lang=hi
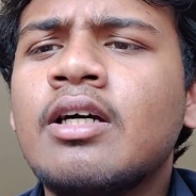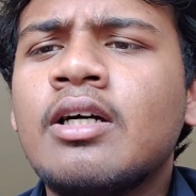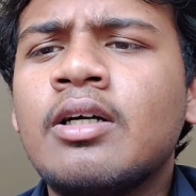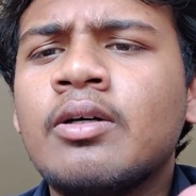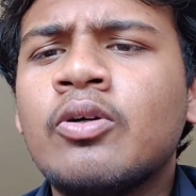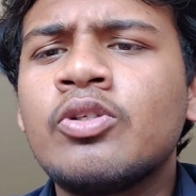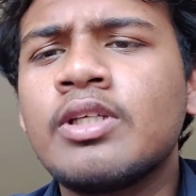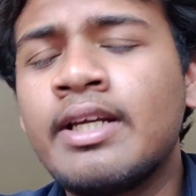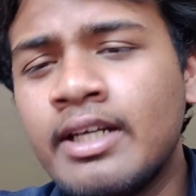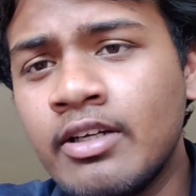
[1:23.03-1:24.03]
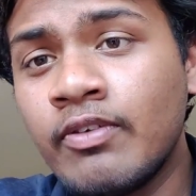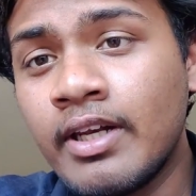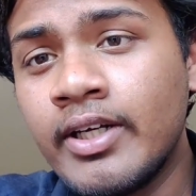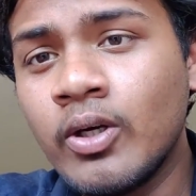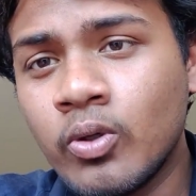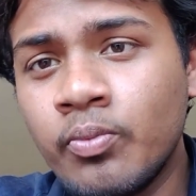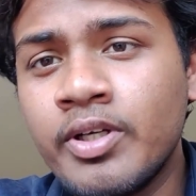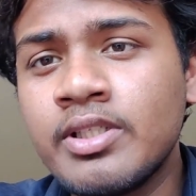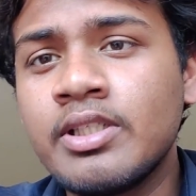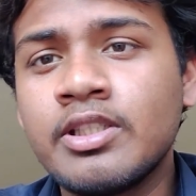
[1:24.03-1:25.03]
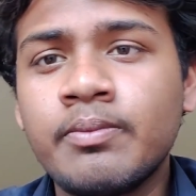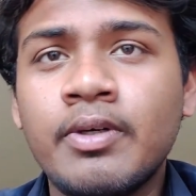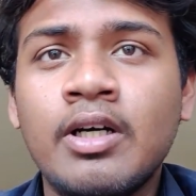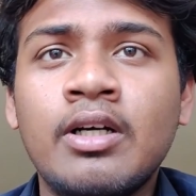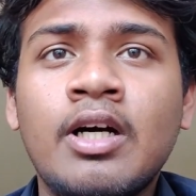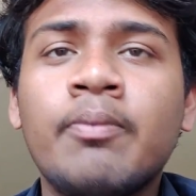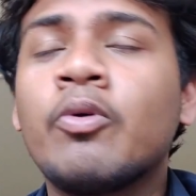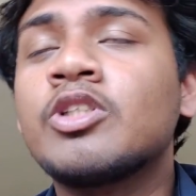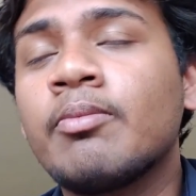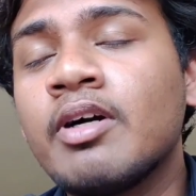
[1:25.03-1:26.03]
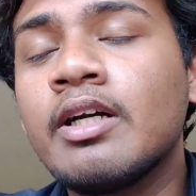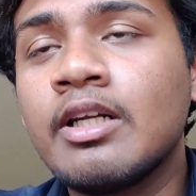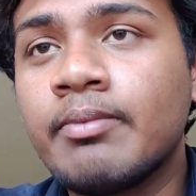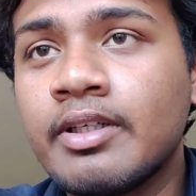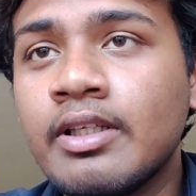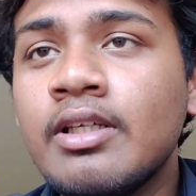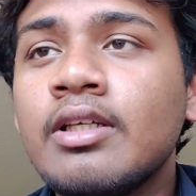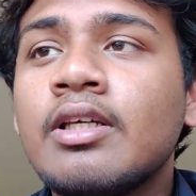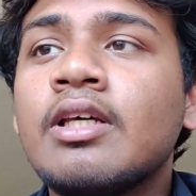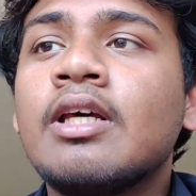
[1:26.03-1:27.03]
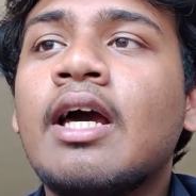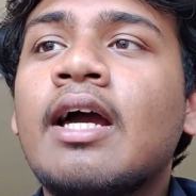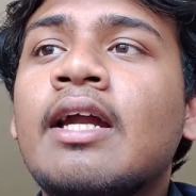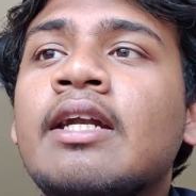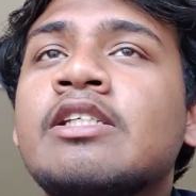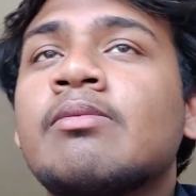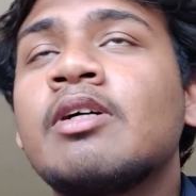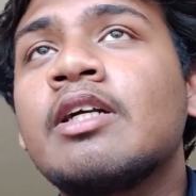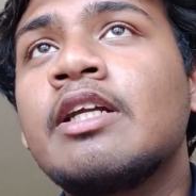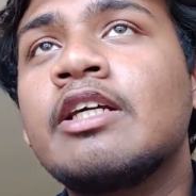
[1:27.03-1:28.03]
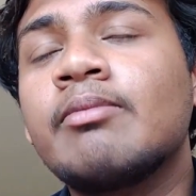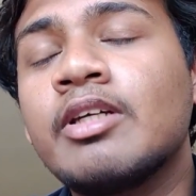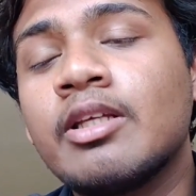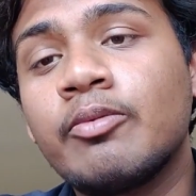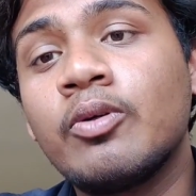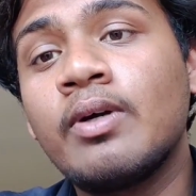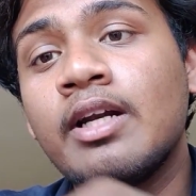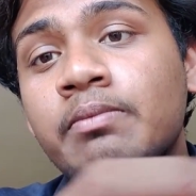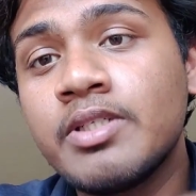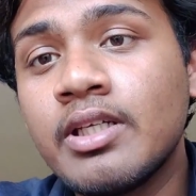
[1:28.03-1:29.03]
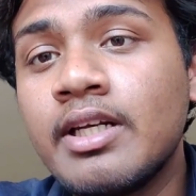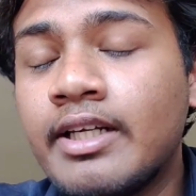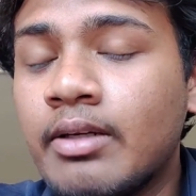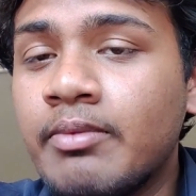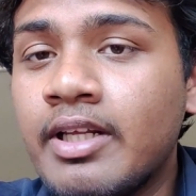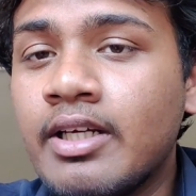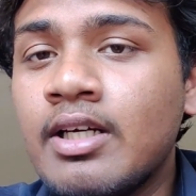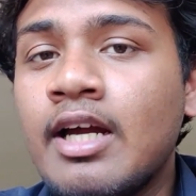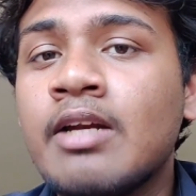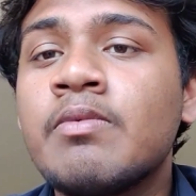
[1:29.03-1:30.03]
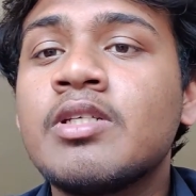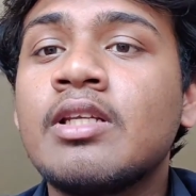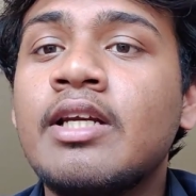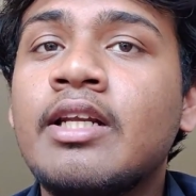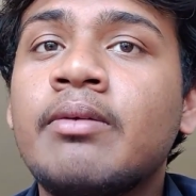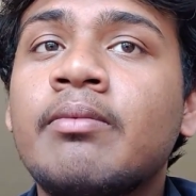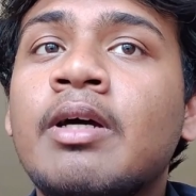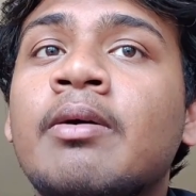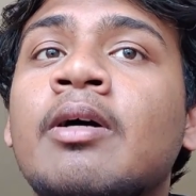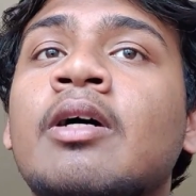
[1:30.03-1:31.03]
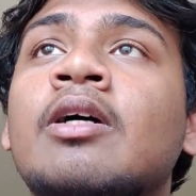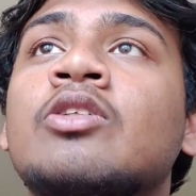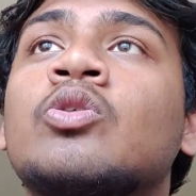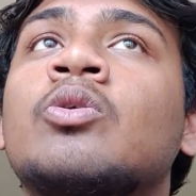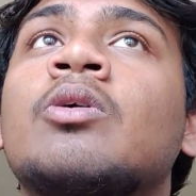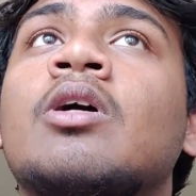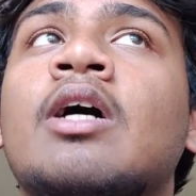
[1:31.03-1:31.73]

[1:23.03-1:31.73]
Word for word: कुछ इंडियन वैलिड डॉक्यूमेंट्स ये सब आपको जमा करना पड़ता है एंड जमा करने के बाद आपको एडमिशन लेटर मिलेगा एडमिशन लेटर जो